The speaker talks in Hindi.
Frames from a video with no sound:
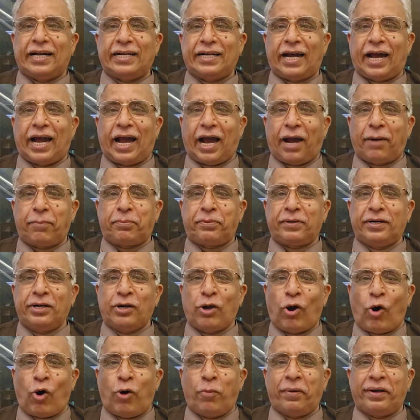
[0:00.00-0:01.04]
आप
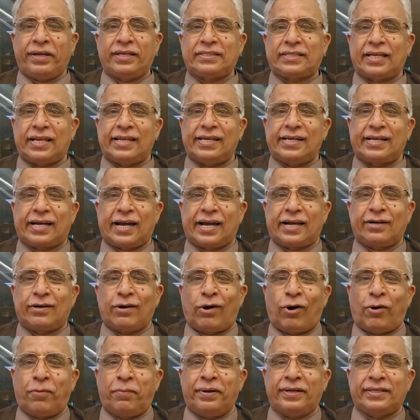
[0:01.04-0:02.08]
नौ मई से लेकर
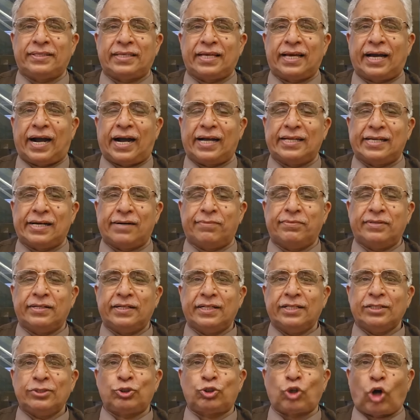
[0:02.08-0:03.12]
नौ मई से आज हम
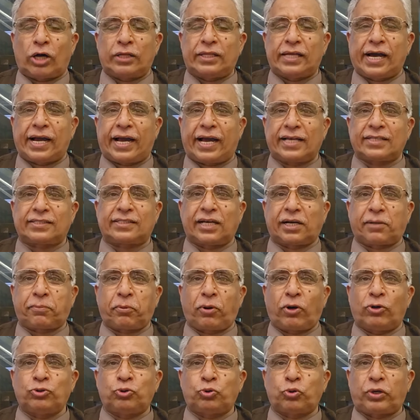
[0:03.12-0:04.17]
चौदह अगस्त तक
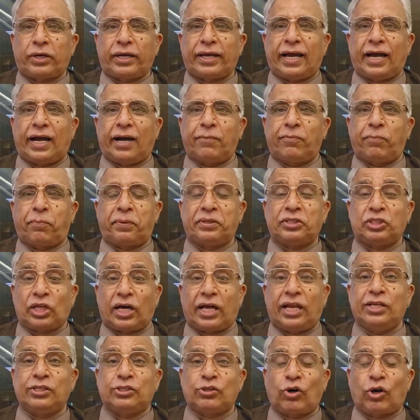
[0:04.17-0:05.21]
पहुंच चुके हैं आप
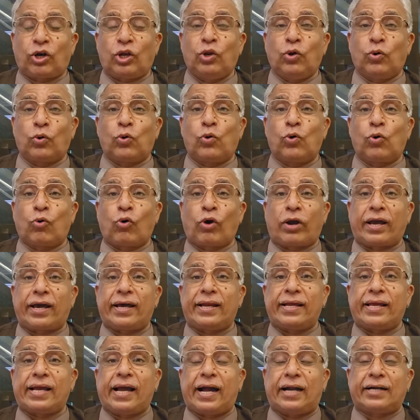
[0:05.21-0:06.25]
पैंतालीस सौ के लोगों को कह
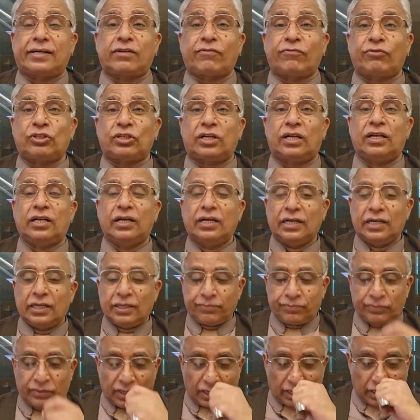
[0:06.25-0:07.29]
रहे हैं आर्टिफिशियल
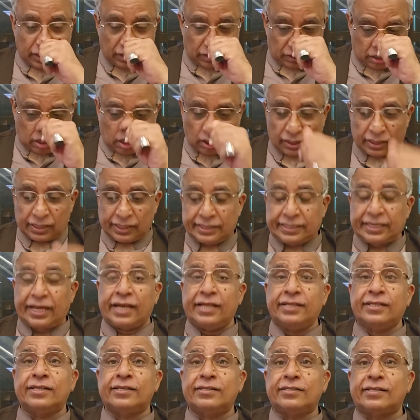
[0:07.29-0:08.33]

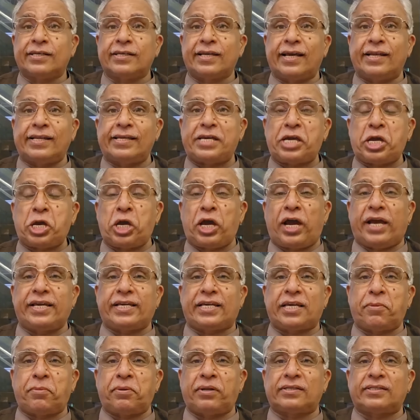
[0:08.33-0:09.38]
इंटेलिजेंस uh, uh, से यानी एआई
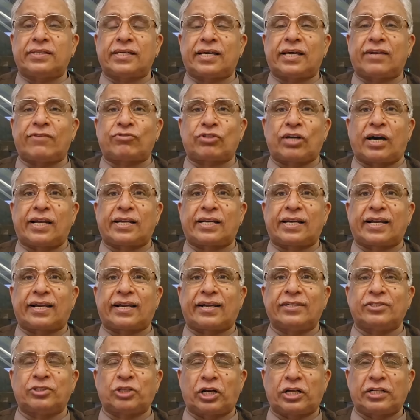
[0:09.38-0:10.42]
की मदद से गिरफ्तार
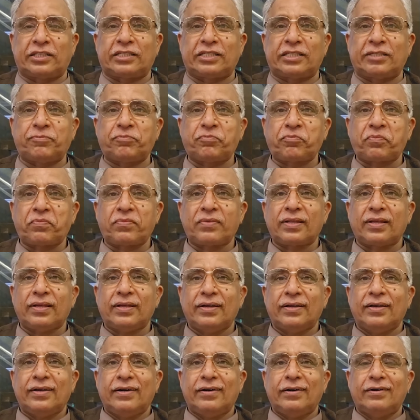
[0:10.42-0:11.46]
करना चाहते हैं
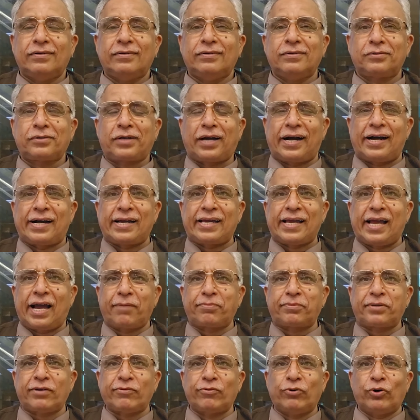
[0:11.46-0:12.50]
कहाँगे
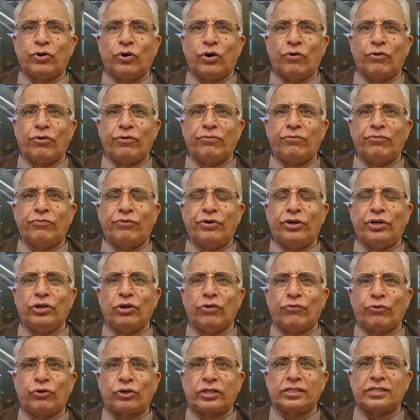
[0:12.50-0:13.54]
आपके वो वीडियो
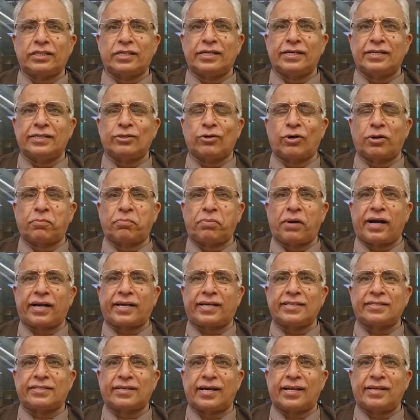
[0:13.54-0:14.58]
फुटेजेज और
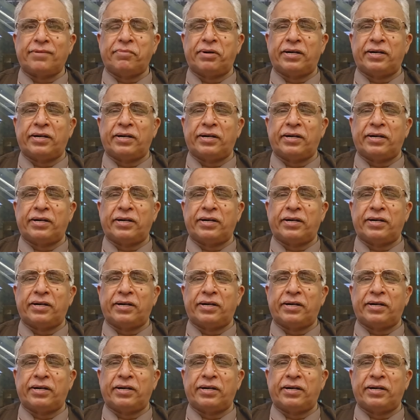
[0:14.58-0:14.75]
बाकी सारी